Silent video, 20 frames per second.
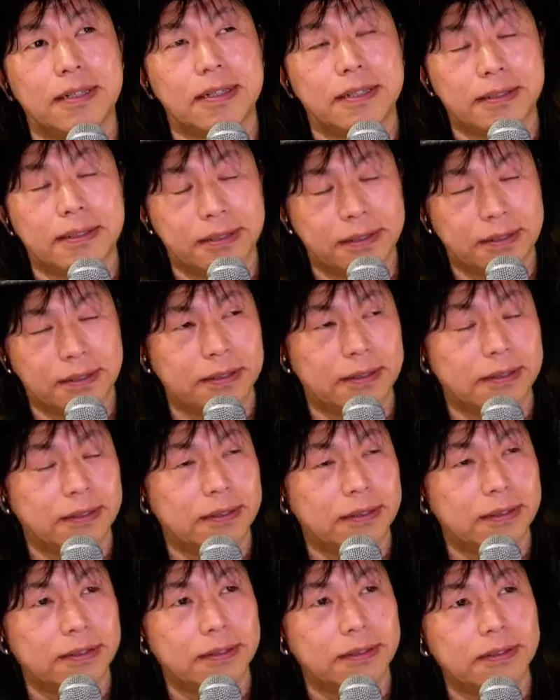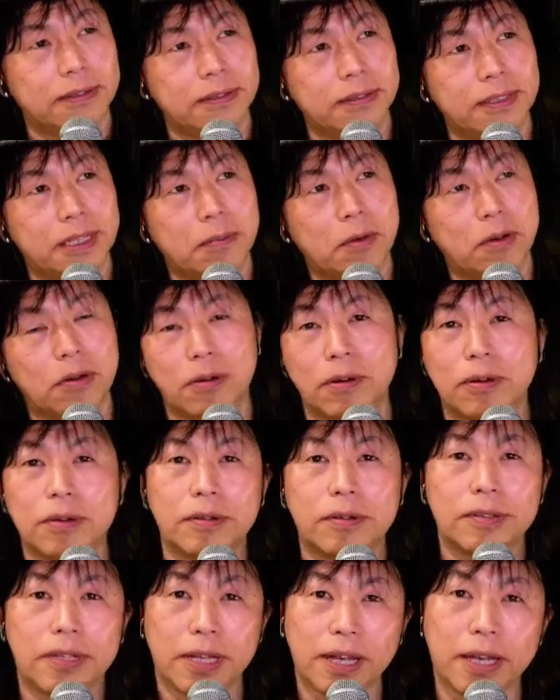うん、でも
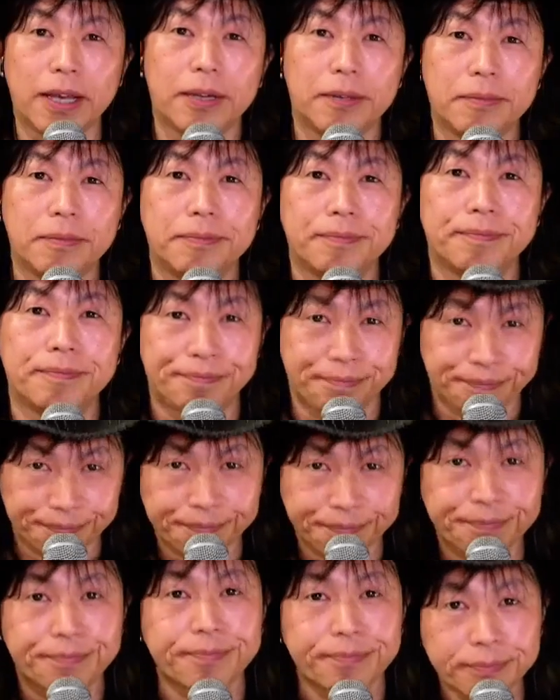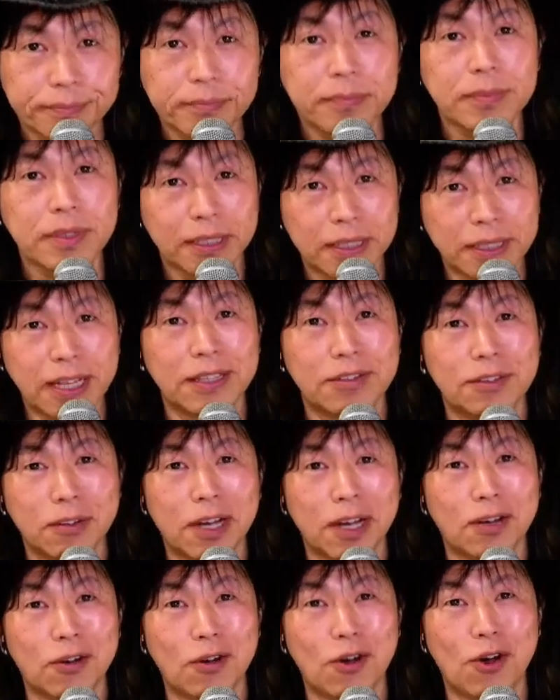ねなんと
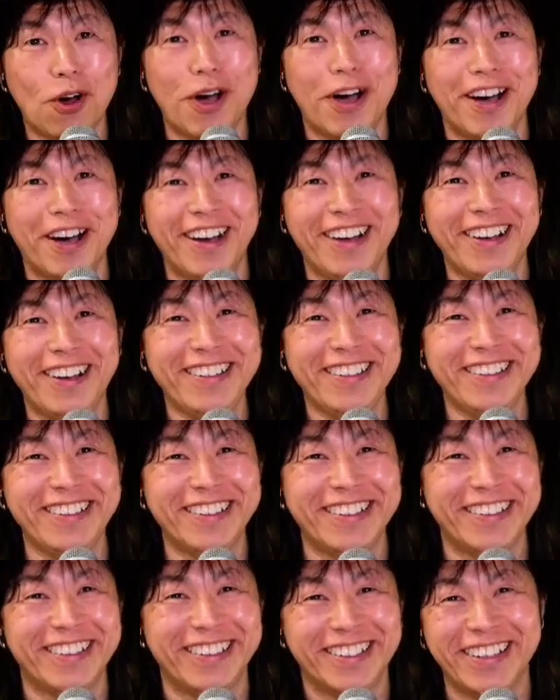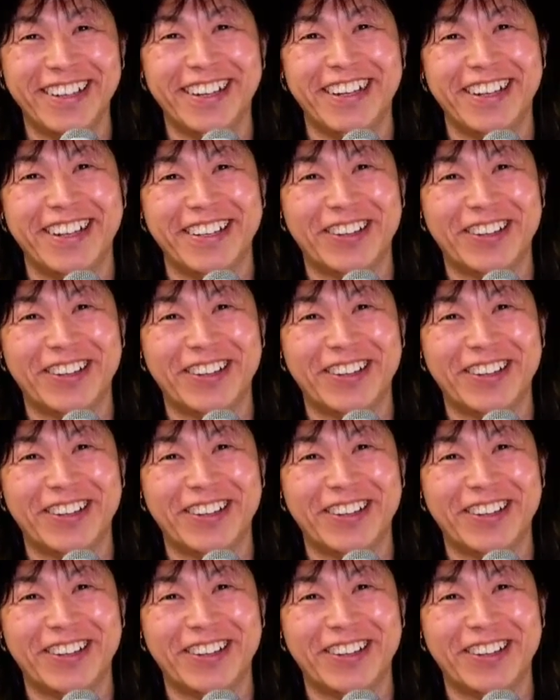かこう